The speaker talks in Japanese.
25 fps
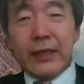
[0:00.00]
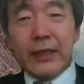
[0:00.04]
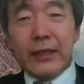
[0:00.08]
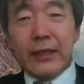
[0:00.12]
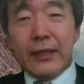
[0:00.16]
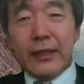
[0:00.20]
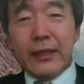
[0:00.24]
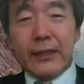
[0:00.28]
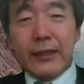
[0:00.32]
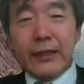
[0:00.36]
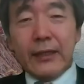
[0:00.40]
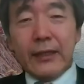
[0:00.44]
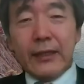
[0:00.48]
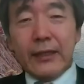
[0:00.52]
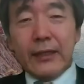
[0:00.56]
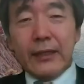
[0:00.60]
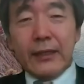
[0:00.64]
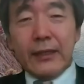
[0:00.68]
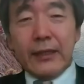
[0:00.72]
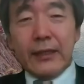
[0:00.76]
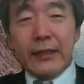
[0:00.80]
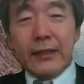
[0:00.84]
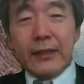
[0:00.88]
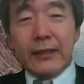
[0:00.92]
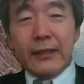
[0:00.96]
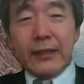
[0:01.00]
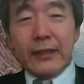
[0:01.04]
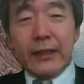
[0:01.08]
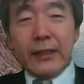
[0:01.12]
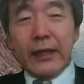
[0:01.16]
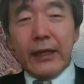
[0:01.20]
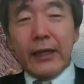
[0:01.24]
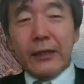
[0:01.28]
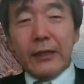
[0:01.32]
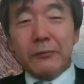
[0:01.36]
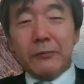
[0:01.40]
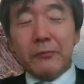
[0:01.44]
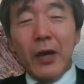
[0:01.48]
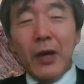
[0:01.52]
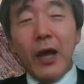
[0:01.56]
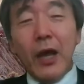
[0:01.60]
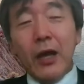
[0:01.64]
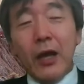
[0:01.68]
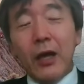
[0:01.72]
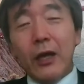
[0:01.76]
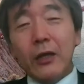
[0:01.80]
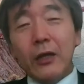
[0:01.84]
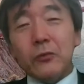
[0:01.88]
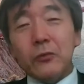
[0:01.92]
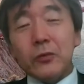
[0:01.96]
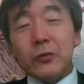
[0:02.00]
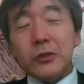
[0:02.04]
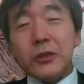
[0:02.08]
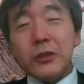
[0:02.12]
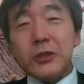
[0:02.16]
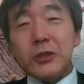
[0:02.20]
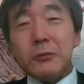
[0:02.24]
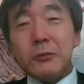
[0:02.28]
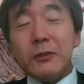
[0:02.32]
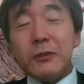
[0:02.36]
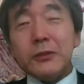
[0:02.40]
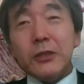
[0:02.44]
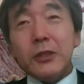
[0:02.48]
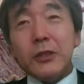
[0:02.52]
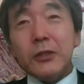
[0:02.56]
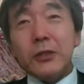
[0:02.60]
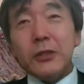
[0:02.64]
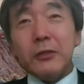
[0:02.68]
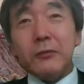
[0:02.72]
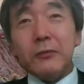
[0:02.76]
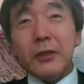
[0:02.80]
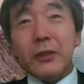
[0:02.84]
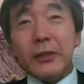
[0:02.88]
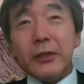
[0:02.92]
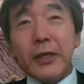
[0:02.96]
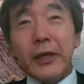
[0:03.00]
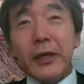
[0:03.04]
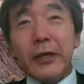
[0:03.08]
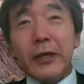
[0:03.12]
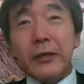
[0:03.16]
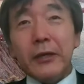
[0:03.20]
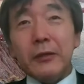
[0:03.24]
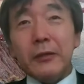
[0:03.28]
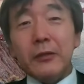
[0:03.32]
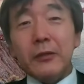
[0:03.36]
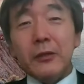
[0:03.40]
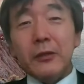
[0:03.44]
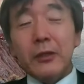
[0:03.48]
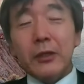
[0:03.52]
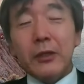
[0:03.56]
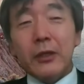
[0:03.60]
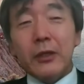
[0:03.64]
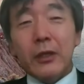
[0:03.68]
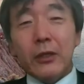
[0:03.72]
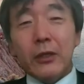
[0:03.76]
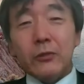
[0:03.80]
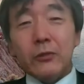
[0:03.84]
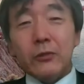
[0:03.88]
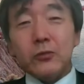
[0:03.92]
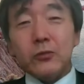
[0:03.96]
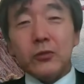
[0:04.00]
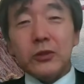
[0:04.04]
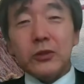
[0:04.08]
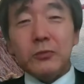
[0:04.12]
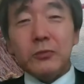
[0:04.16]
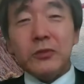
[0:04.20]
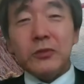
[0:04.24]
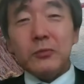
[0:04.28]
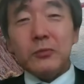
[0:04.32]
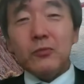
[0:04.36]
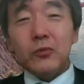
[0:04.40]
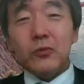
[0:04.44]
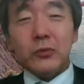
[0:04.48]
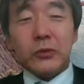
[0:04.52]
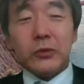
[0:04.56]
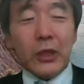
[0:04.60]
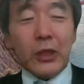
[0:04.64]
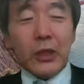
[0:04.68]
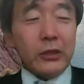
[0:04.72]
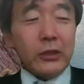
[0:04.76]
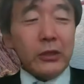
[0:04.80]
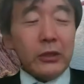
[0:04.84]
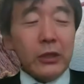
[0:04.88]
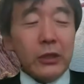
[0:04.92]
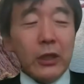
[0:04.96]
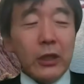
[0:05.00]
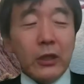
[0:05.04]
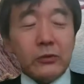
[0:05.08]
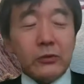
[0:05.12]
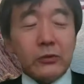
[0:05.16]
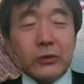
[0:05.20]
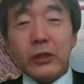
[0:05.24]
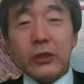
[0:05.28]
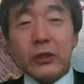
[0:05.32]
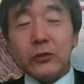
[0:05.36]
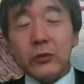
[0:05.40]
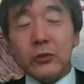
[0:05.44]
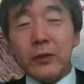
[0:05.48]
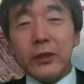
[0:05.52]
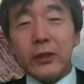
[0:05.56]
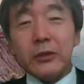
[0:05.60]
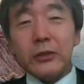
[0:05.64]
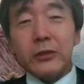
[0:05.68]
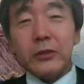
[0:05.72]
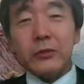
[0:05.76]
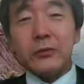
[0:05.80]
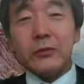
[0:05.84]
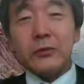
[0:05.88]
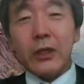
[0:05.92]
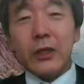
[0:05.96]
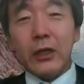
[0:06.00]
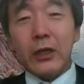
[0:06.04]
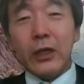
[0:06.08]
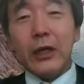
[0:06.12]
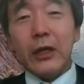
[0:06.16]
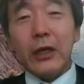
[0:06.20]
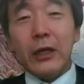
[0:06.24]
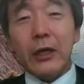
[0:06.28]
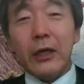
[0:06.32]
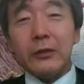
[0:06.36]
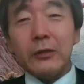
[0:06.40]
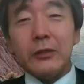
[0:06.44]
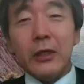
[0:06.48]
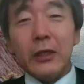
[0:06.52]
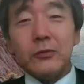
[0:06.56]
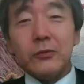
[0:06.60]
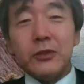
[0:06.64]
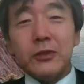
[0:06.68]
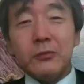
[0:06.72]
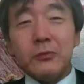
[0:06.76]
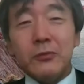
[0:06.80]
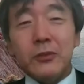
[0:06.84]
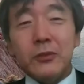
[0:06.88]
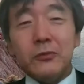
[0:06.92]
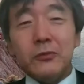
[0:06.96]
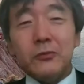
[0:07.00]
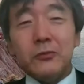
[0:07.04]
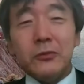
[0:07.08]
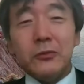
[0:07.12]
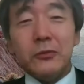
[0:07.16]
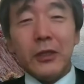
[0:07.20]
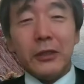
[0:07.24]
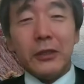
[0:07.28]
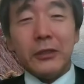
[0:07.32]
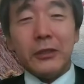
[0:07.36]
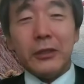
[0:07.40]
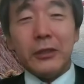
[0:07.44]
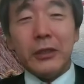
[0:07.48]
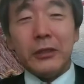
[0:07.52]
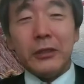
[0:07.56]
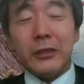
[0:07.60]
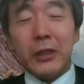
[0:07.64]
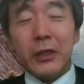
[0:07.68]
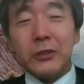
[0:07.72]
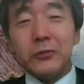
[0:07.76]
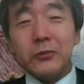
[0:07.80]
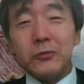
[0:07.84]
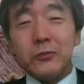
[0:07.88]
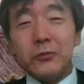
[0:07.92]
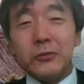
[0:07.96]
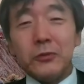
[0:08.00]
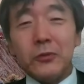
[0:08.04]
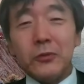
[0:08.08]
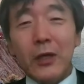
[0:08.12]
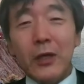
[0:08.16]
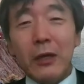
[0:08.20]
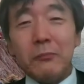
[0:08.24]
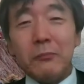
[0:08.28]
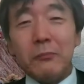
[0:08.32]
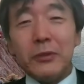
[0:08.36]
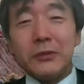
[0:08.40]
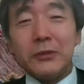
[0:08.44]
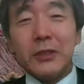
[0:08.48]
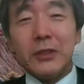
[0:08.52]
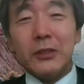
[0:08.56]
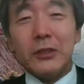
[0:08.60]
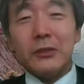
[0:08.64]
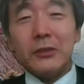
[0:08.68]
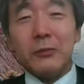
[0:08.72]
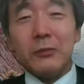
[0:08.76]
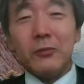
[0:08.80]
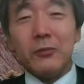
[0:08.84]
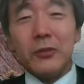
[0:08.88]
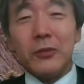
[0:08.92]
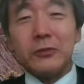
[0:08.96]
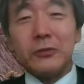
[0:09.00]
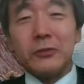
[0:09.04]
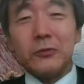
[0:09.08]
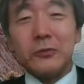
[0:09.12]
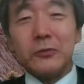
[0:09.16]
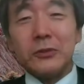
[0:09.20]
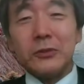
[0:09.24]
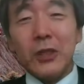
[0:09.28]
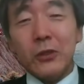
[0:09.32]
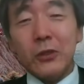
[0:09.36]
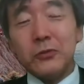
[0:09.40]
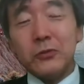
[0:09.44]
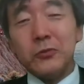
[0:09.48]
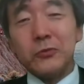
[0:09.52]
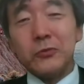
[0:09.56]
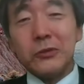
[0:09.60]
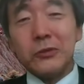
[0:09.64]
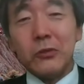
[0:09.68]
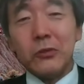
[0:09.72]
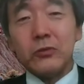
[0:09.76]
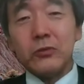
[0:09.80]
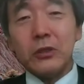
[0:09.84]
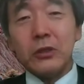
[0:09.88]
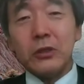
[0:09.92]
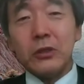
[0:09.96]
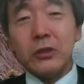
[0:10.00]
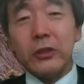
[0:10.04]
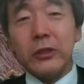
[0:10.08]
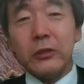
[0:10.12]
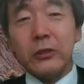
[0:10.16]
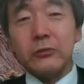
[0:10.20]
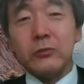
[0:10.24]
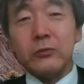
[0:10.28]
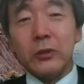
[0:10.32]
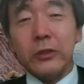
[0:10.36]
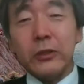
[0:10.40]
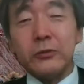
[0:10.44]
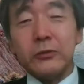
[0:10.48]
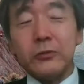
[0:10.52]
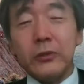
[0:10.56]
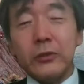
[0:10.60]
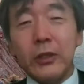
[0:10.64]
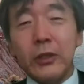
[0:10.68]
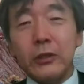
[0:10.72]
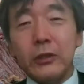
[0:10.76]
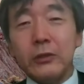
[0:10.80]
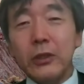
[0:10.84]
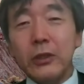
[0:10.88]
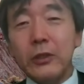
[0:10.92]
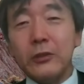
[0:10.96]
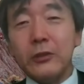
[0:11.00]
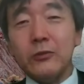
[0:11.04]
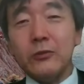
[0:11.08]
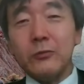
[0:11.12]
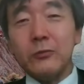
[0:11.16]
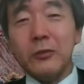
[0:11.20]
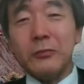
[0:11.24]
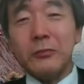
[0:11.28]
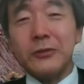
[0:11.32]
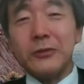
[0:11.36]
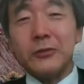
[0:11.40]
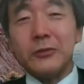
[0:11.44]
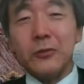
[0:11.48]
ね。はい。まあ、石破政権はね、どっちみちもう先が長くないと言われてるんだから、自民党内でね、多少その反発があってもね、その再調査をしっかりやるとかね、それやったらいいと思